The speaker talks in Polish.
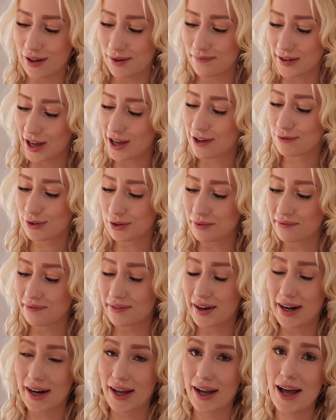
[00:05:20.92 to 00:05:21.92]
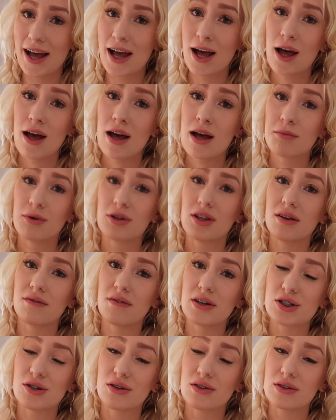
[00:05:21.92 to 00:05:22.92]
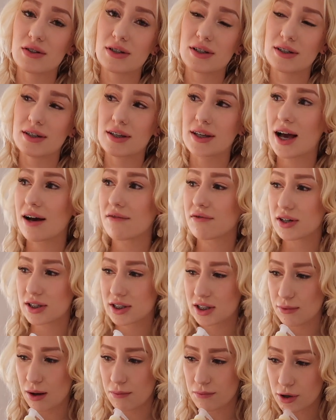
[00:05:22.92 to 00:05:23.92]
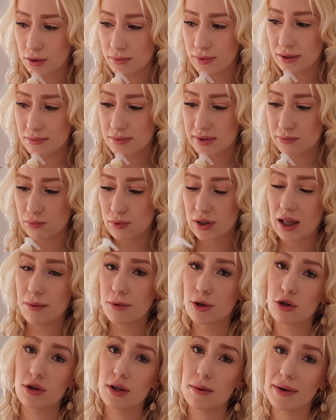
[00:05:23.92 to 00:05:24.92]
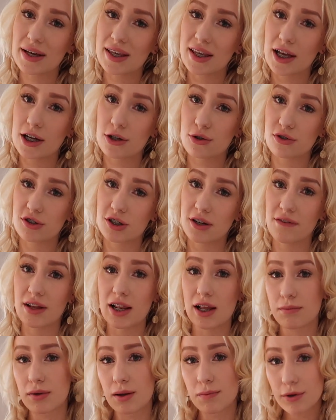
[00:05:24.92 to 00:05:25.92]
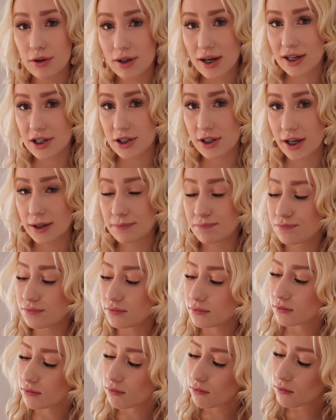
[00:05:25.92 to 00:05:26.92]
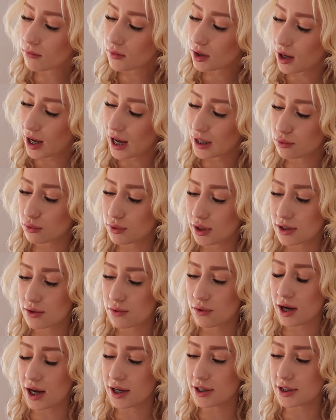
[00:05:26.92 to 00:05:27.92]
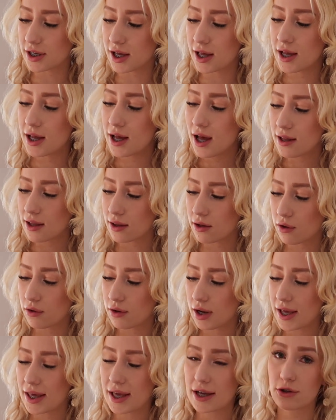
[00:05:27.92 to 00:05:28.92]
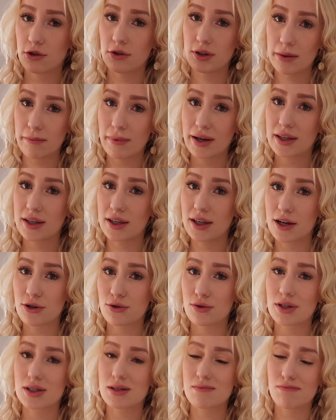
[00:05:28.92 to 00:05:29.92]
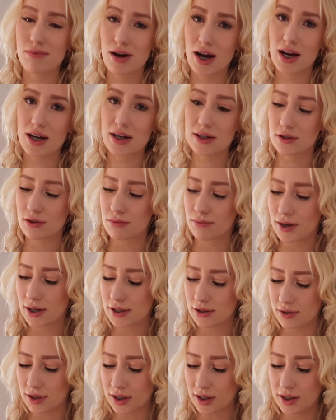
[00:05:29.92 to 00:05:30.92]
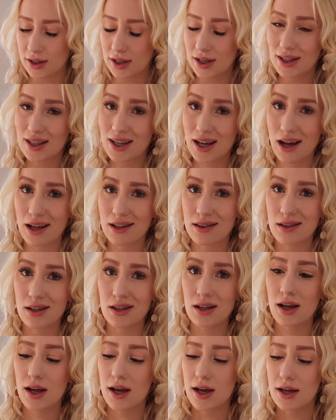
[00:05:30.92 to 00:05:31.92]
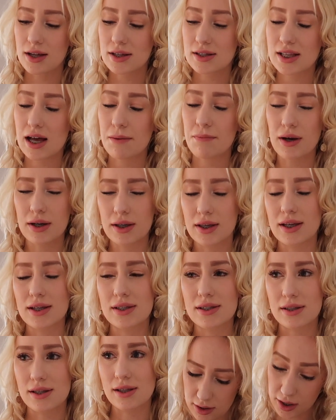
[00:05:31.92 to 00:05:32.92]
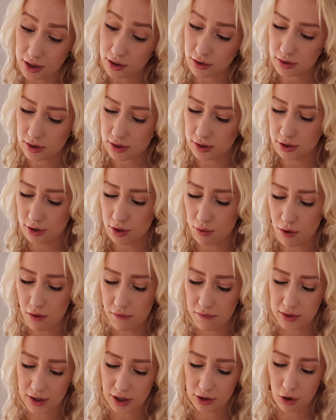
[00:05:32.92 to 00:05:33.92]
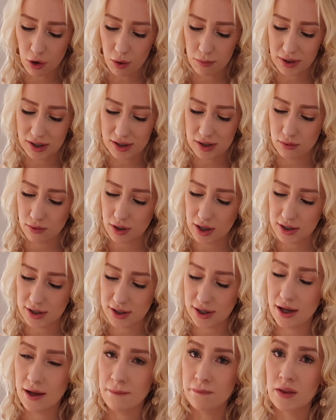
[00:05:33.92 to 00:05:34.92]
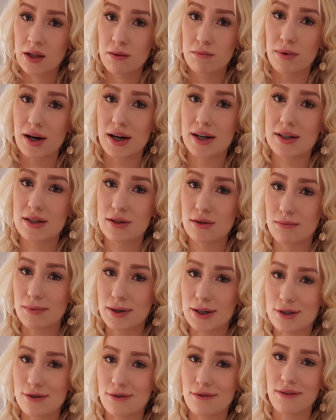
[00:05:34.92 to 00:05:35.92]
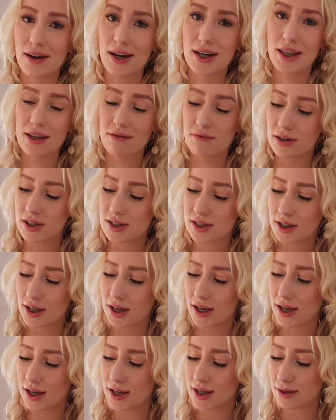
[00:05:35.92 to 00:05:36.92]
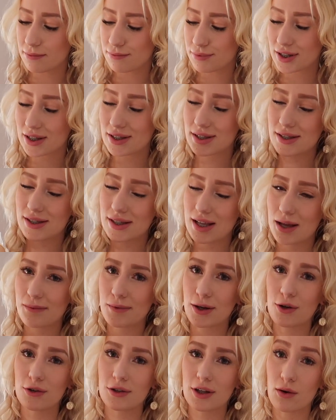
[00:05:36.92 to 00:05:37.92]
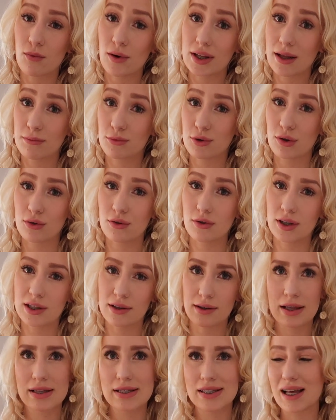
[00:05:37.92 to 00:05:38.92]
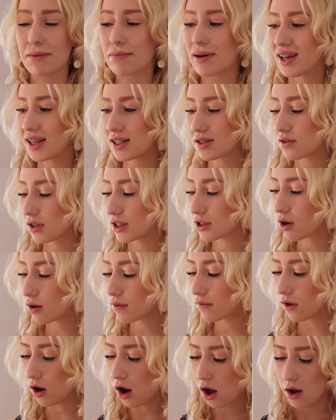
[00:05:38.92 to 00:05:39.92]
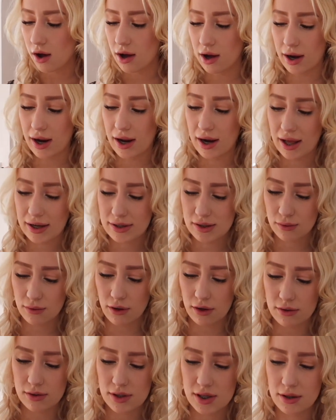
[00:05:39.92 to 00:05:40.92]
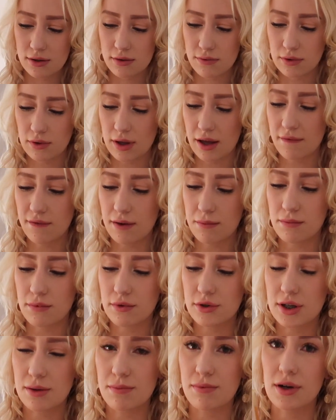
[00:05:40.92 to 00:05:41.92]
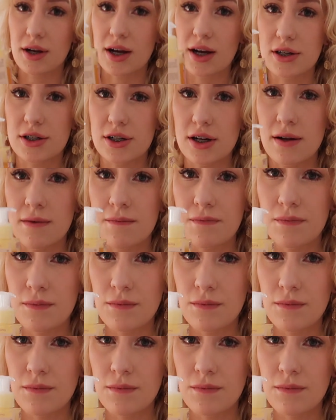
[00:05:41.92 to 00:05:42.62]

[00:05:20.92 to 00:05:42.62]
uwielbiają tą markę, ponieważ y, ja właśnie mam problem z płynami do demakijażu, że wiele mnie podrażnia. A tutaj słuchajcie, ten olejek do demakijażu jest bardzo, bardzo taki delikatny, zapach jest taki dosyć ziołowy, natomiast słuchajcie, bardzo, bardzo fajnie właśnie e, przed snem, jak go nakładam, to ten zapach jest dodatkowo relaksujący. Tutaj Wam może pokażę